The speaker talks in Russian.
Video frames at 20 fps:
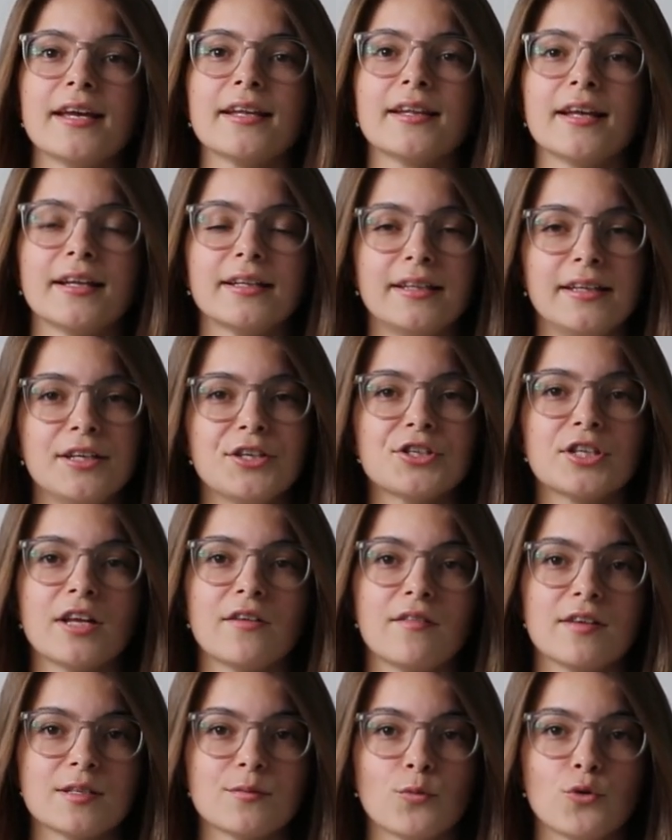это
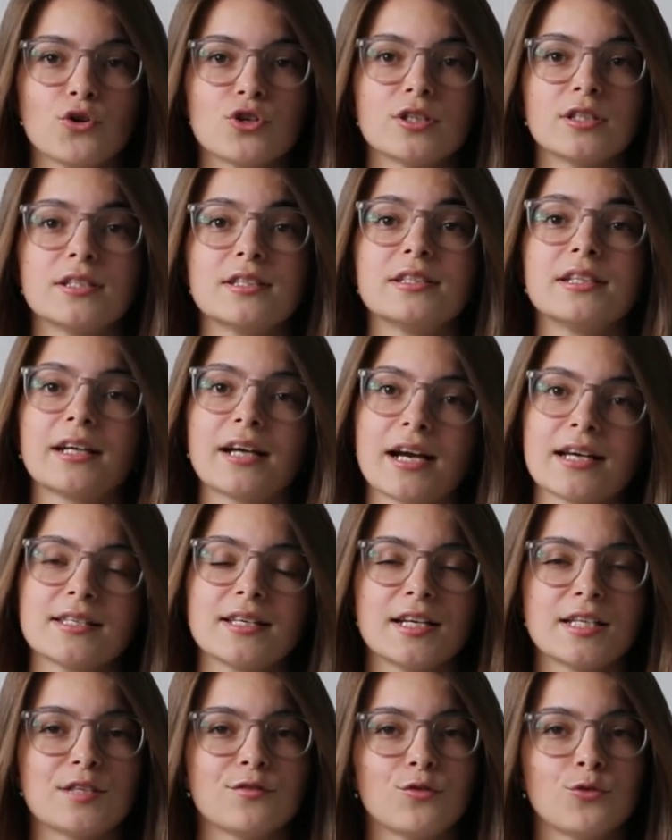отличная возможность
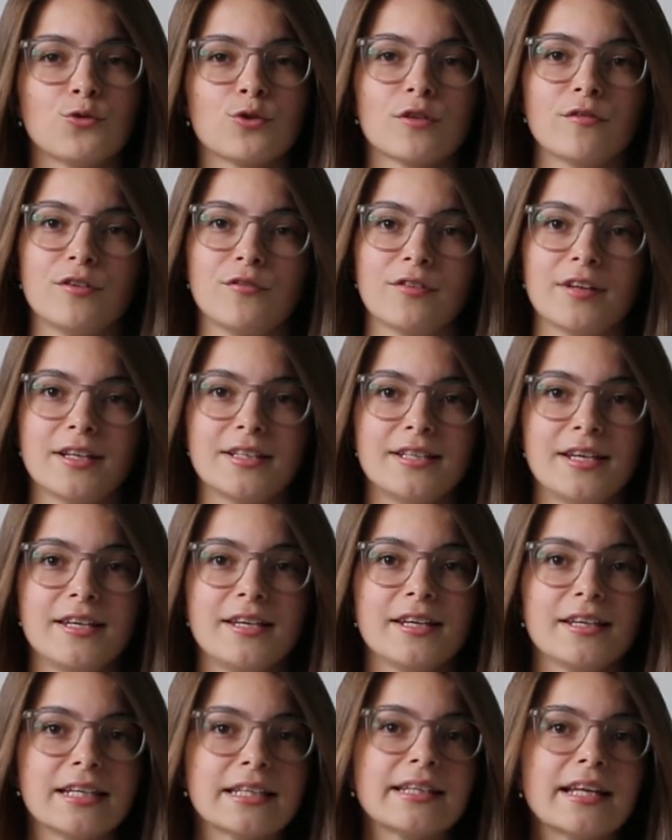доказать свой уровень
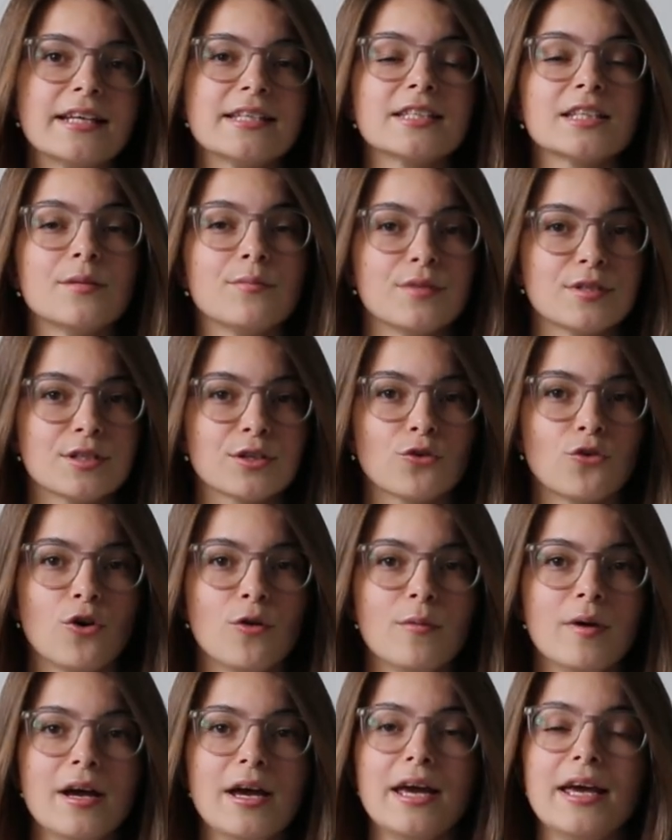владения китайским
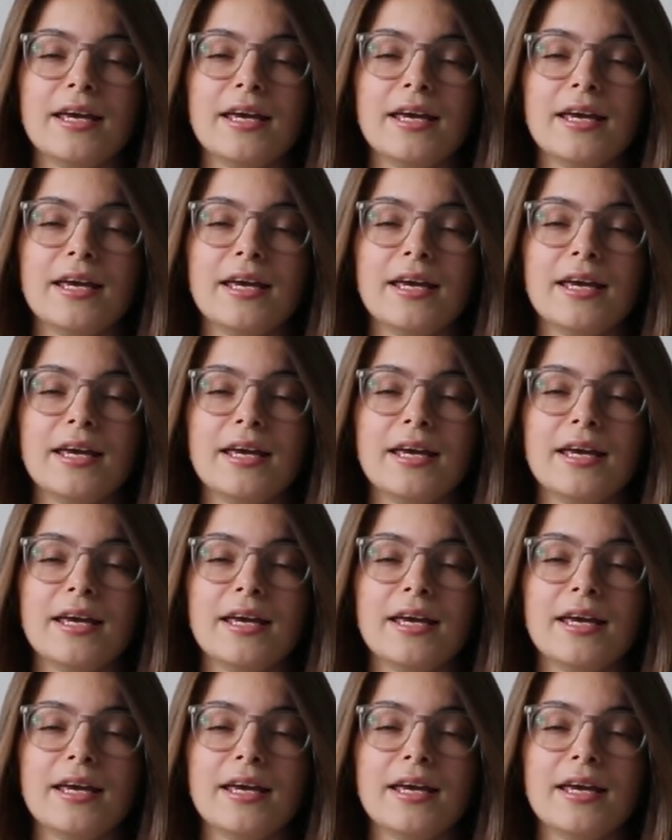языком